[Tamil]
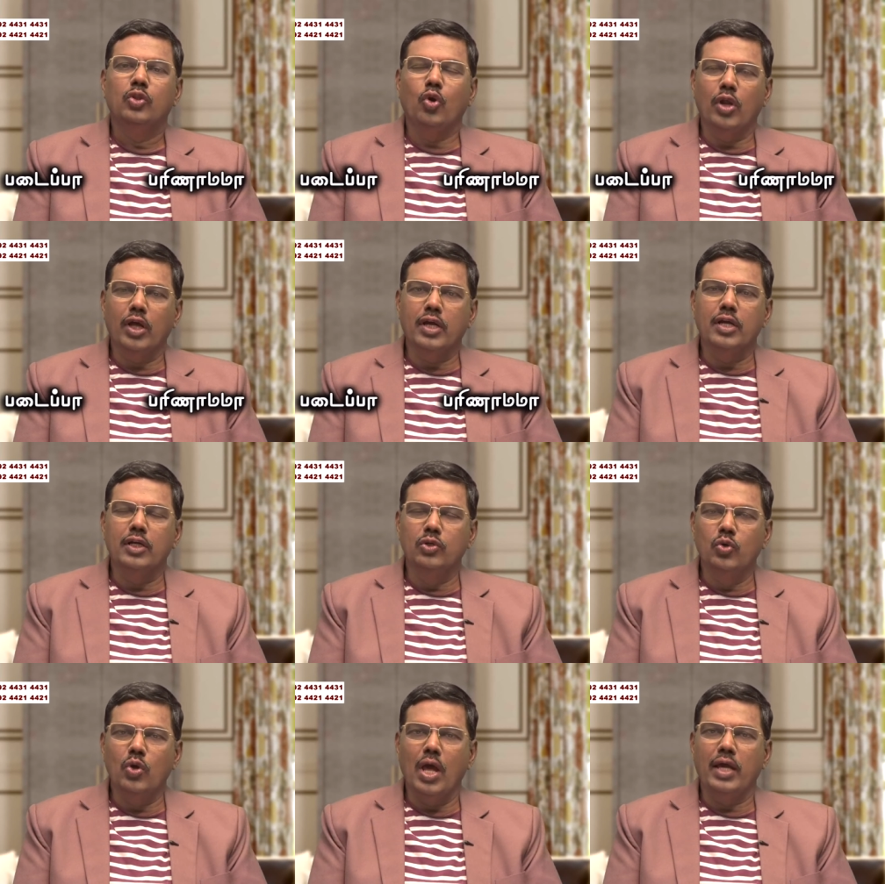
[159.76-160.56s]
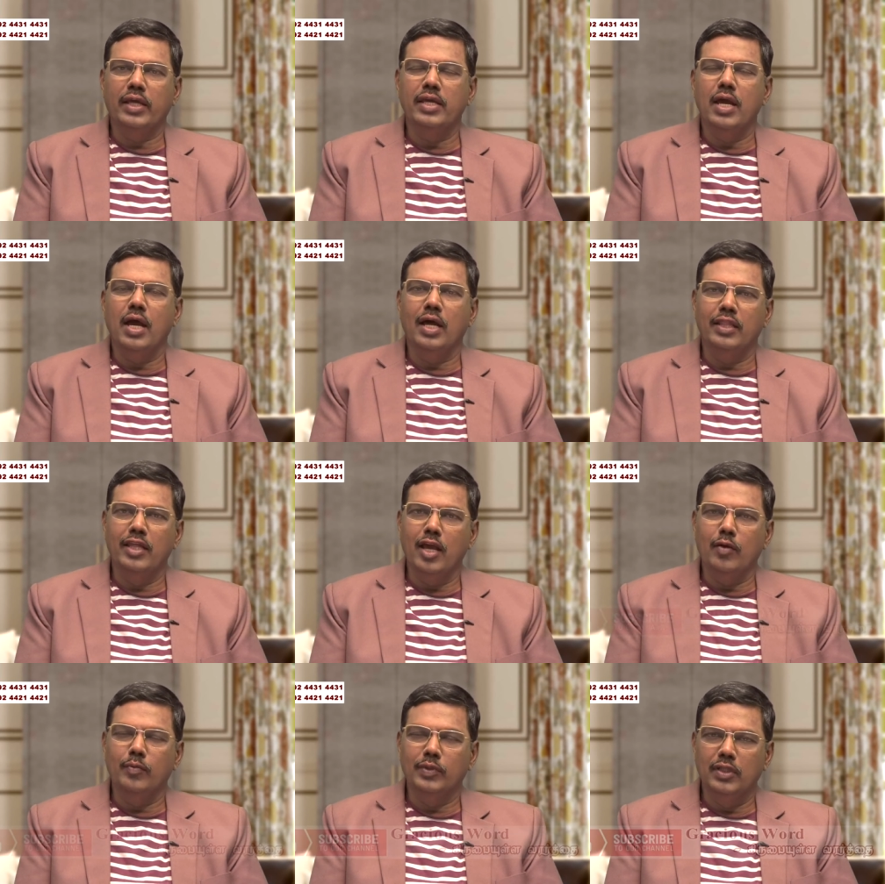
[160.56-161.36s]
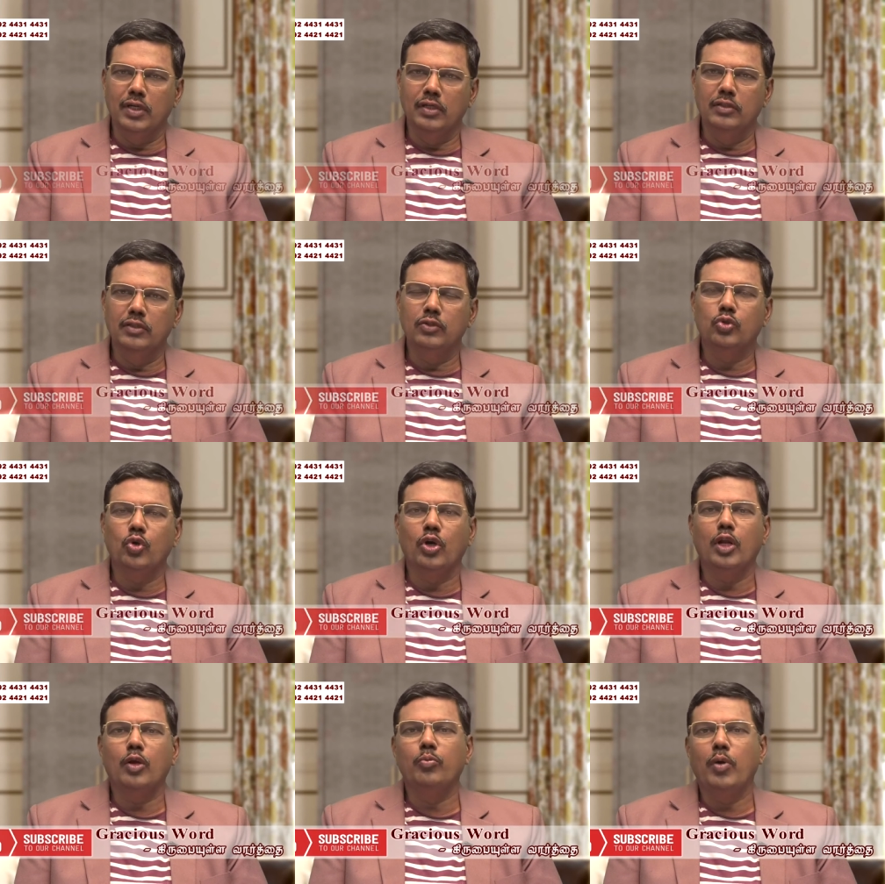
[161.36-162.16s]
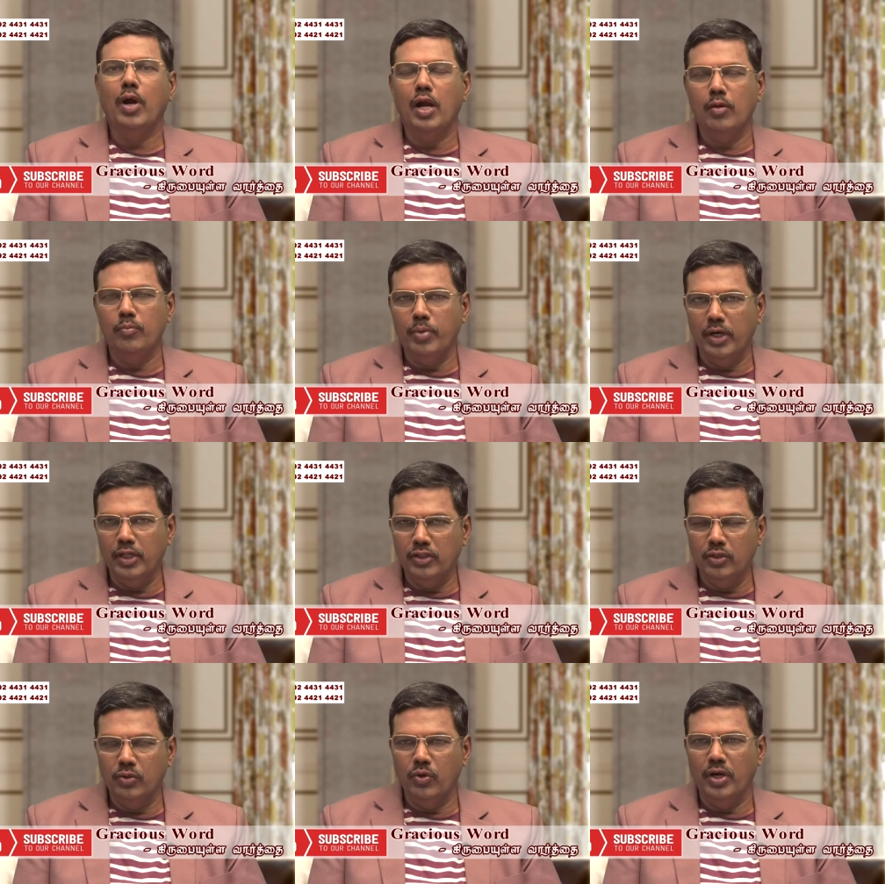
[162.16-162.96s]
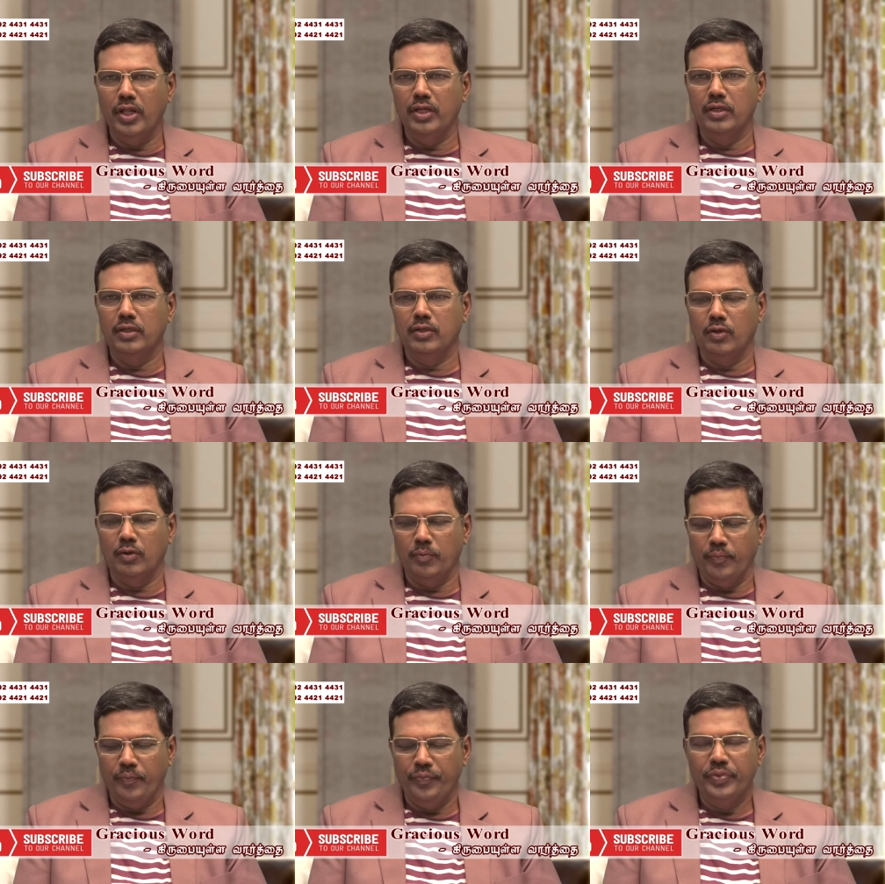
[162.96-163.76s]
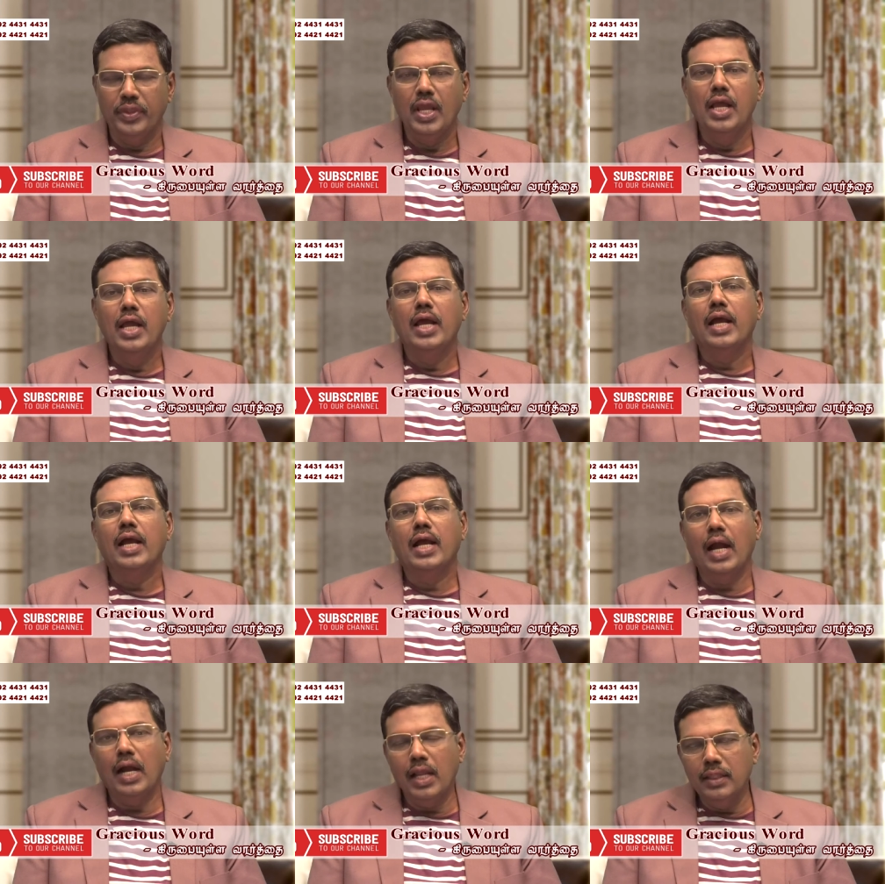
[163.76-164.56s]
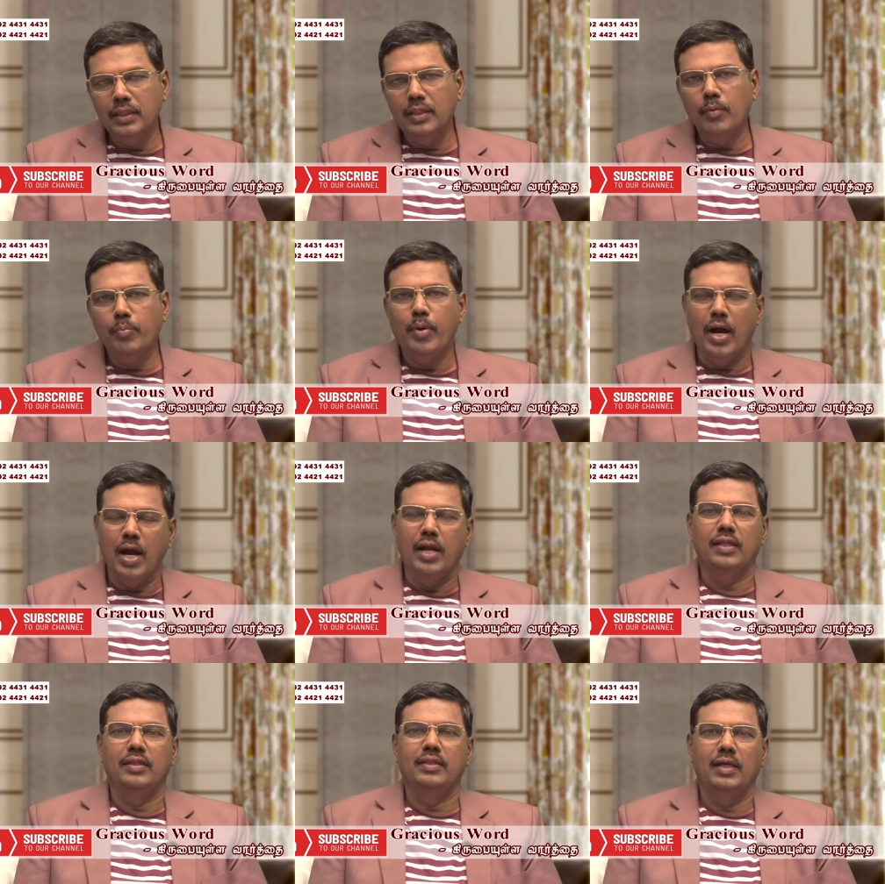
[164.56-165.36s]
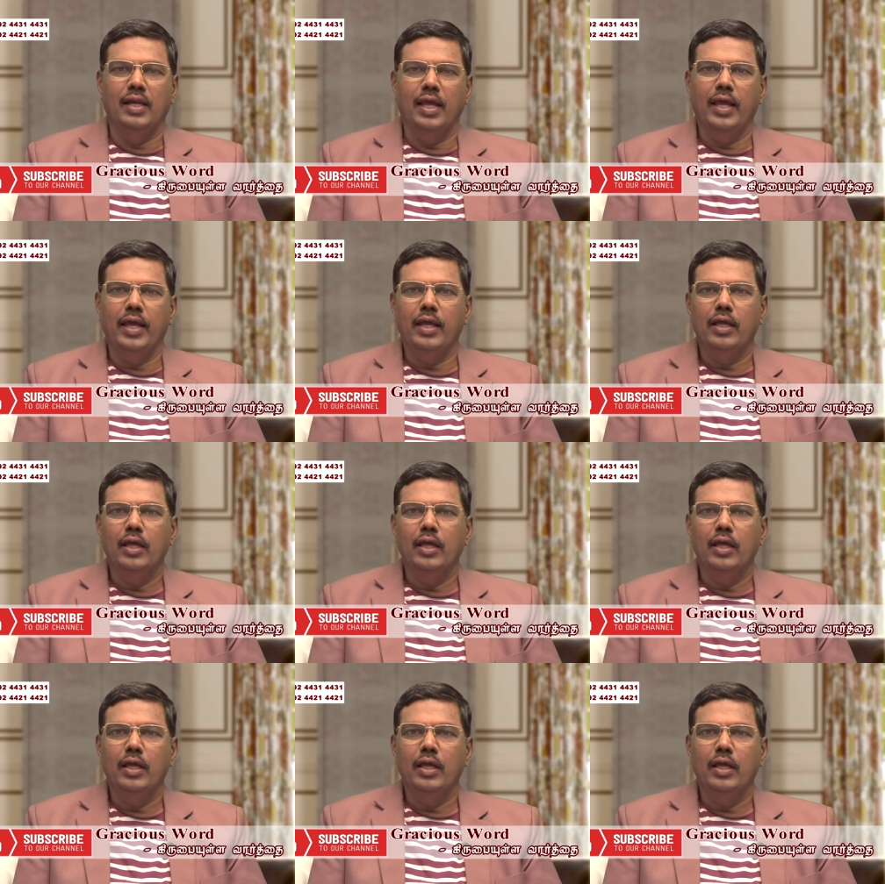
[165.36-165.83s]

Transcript: தொடக்க நூலாகிய ஆதியாமத்திலிருந்து தொடர் பாடம் படித்து கொண்டே இருக்கிறோம் கடந்த பாடத்திலே